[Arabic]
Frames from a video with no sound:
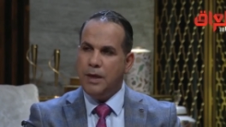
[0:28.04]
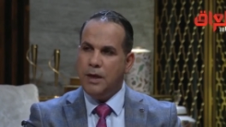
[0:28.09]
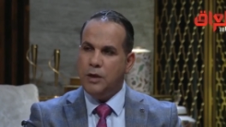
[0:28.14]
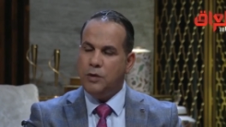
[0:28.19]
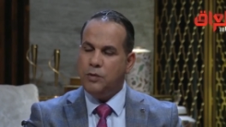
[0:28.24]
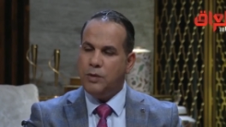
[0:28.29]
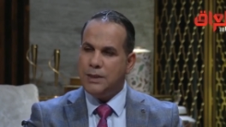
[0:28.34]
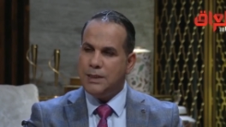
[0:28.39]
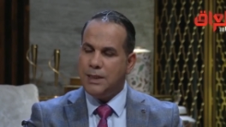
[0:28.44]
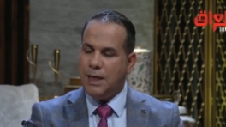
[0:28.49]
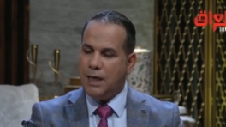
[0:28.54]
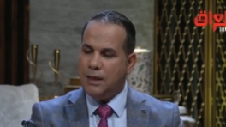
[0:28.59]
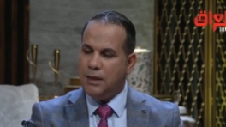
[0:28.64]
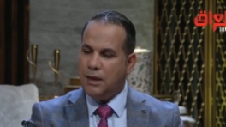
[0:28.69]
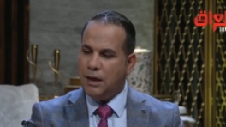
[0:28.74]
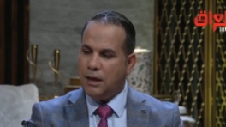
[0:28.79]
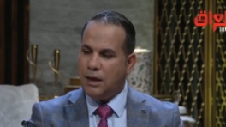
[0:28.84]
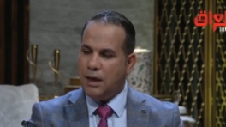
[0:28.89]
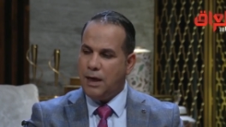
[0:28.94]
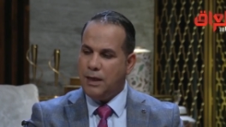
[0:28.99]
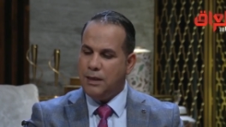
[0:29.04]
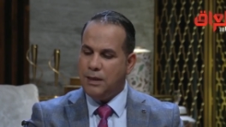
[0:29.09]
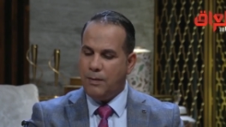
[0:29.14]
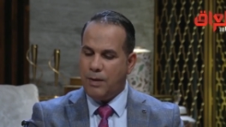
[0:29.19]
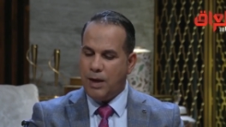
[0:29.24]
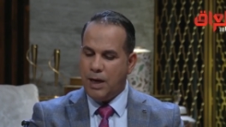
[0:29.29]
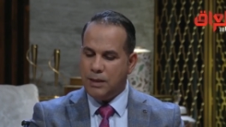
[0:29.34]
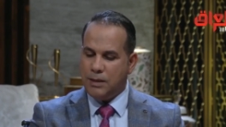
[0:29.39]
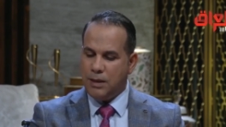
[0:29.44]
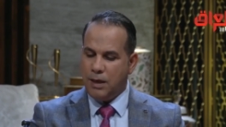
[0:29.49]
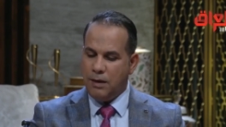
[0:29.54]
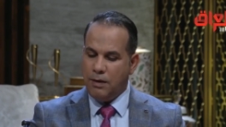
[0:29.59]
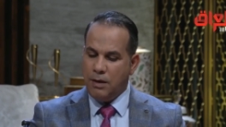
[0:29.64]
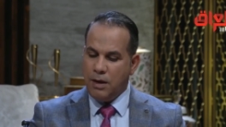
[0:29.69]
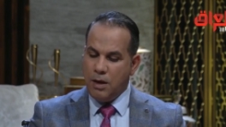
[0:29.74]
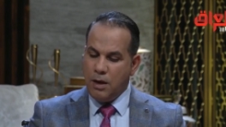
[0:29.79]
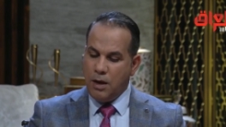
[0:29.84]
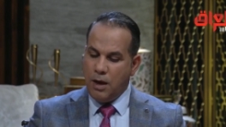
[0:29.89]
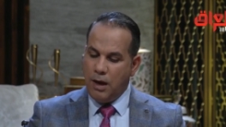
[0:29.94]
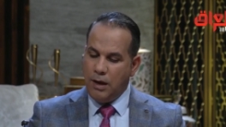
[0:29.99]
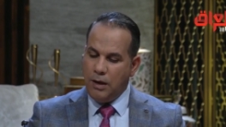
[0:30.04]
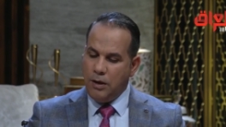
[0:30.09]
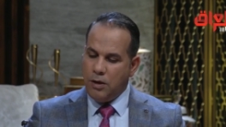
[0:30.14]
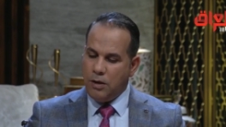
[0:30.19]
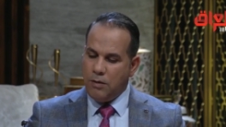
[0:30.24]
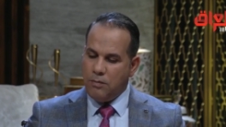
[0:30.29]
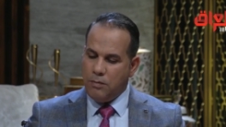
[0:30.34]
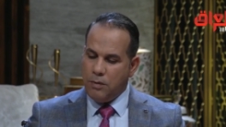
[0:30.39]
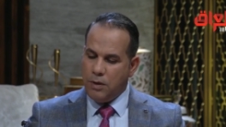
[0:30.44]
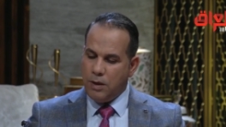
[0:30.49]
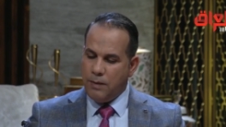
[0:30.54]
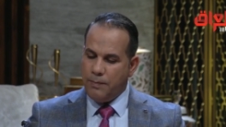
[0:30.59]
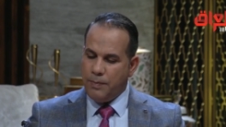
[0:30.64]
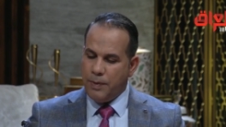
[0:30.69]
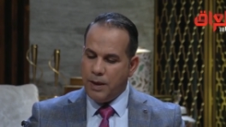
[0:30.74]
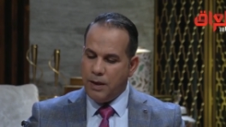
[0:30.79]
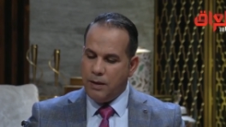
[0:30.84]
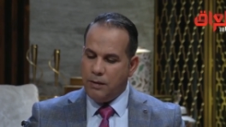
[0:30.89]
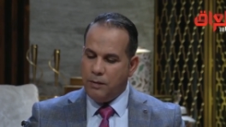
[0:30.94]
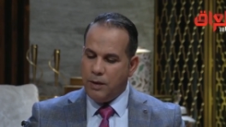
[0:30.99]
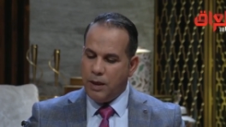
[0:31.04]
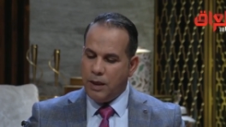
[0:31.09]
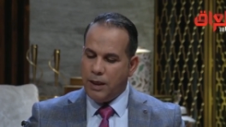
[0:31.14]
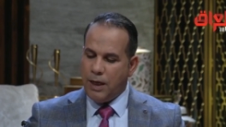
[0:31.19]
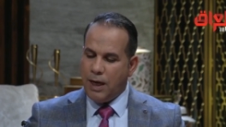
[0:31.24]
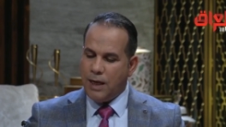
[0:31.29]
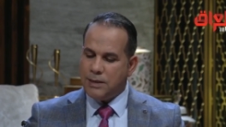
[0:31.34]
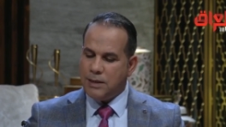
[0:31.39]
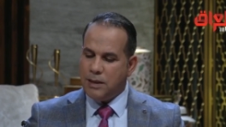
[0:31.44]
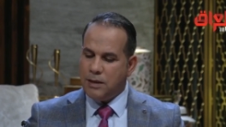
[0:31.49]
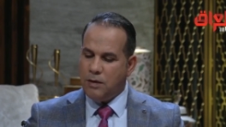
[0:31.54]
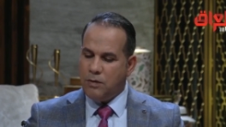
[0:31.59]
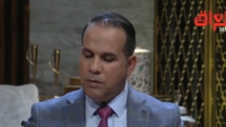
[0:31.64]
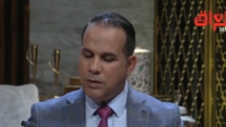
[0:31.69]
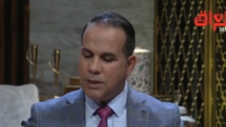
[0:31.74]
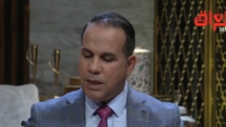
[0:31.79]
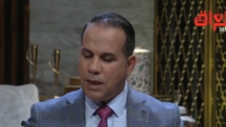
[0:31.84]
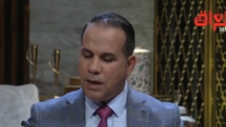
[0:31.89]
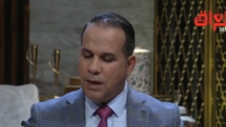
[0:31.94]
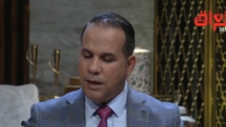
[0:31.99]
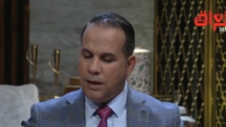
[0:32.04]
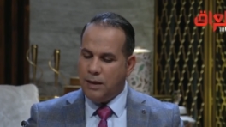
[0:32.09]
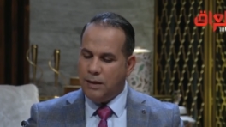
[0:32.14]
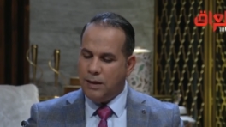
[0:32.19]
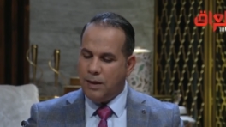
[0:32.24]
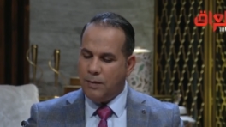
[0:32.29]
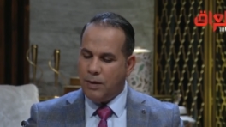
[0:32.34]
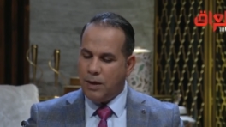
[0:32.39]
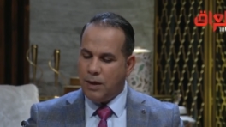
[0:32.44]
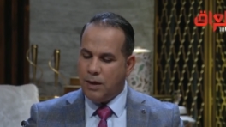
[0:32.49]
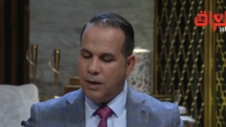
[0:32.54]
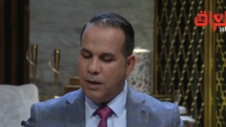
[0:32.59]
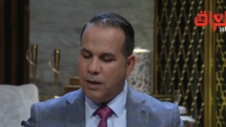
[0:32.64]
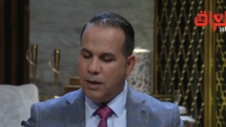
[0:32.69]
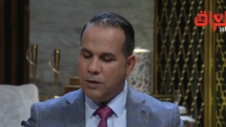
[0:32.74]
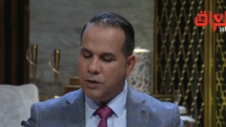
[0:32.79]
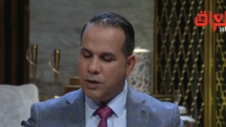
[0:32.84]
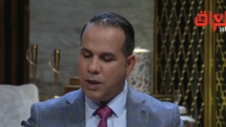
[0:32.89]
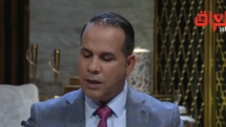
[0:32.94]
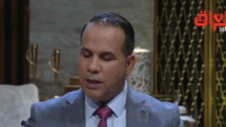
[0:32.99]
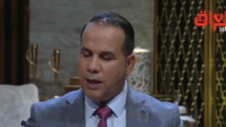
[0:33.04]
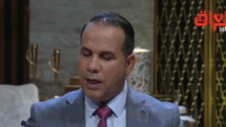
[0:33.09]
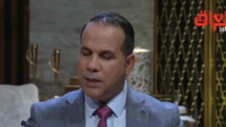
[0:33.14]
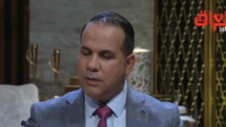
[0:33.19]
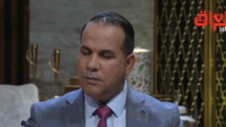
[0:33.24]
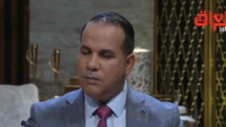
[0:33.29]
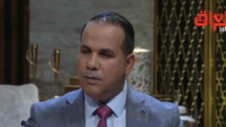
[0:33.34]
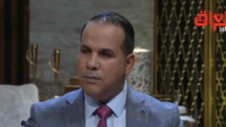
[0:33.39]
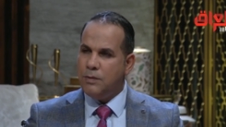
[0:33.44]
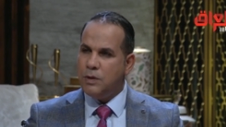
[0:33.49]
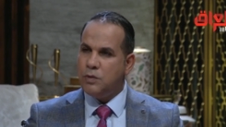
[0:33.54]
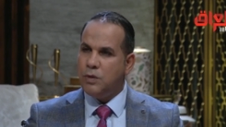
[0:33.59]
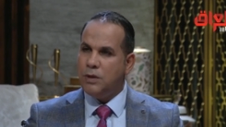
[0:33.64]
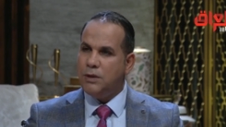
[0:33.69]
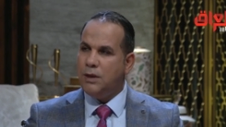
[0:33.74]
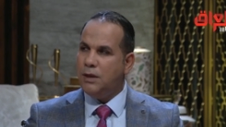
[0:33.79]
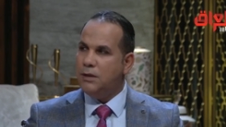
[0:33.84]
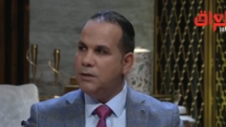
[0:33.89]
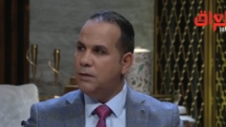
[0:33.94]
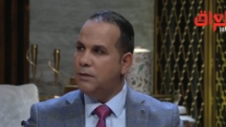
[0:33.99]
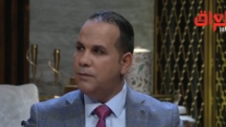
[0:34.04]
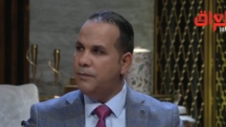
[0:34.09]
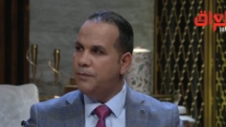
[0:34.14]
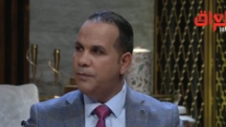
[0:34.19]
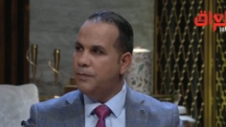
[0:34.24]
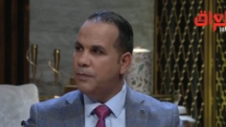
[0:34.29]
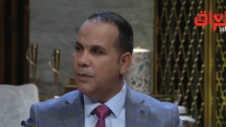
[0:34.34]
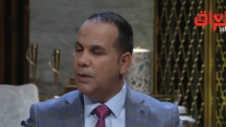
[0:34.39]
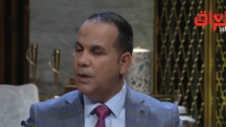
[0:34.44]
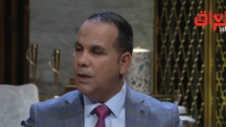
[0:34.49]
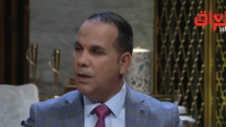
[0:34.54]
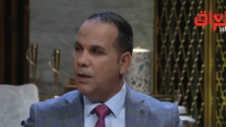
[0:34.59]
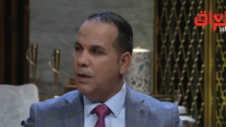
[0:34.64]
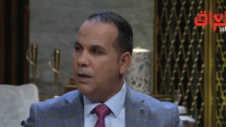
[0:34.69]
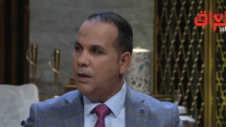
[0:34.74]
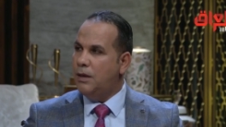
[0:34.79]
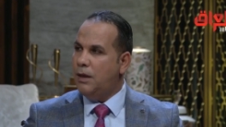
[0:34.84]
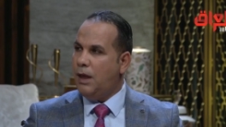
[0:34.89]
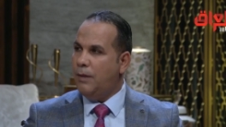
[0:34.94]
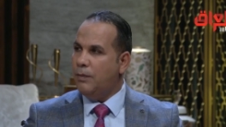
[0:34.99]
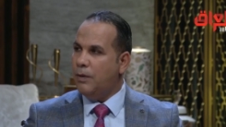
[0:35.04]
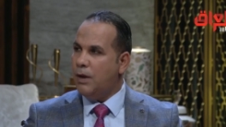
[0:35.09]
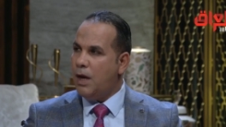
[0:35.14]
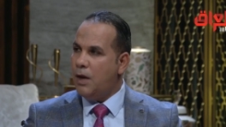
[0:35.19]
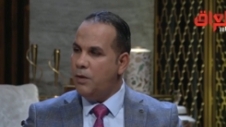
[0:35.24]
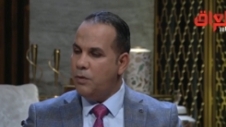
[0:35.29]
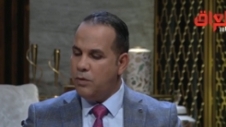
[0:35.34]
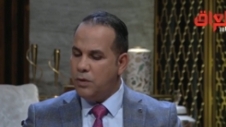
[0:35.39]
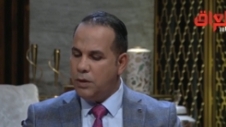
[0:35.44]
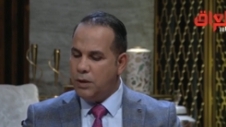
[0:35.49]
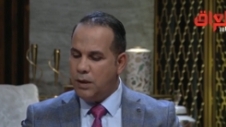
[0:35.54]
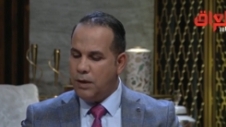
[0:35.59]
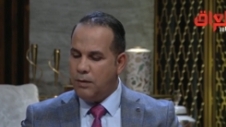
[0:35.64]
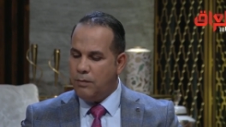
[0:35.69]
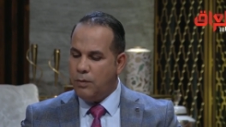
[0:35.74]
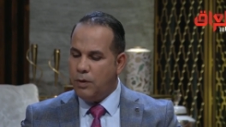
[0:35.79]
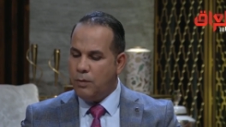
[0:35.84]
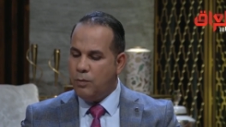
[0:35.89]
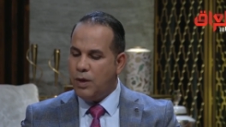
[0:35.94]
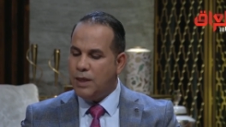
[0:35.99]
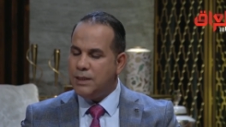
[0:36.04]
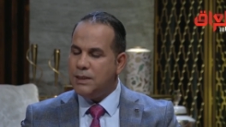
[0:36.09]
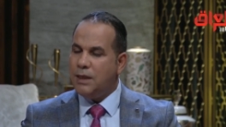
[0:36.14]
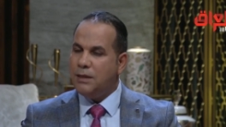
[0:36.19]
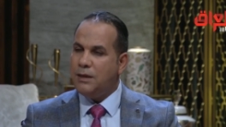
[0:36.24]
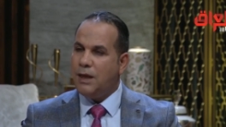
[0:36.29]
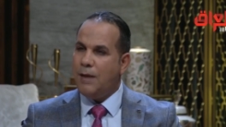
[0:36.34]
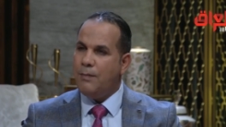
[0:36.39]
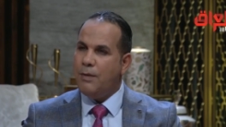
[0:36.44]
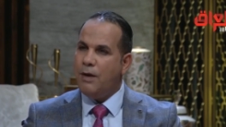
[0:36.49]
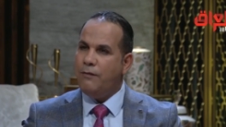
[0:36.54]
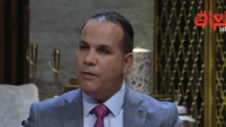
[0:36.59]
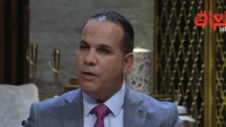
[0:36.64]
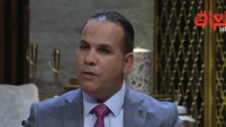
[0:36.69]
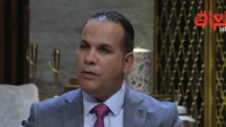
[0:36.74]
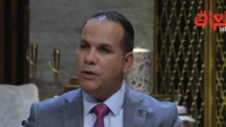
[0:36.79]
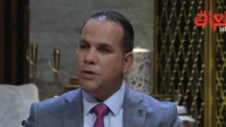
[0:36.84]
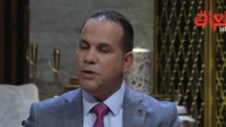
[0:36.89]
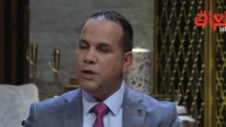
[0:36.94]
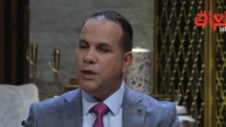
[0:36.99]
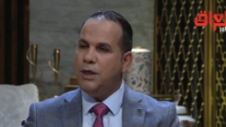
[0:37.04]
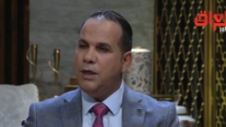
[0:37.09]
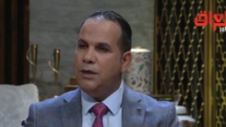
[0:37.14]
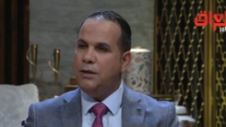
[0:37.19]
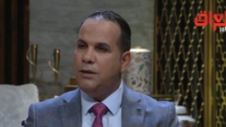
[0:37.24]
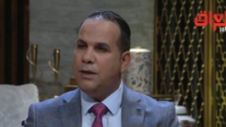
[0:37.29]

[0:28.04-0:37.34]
توسعت القاعده مالتها، اليوم آه، رئاسه الوزراء عندما شرعت بمسوده فيضانات نعم قانون موازنه عام 2020 مم.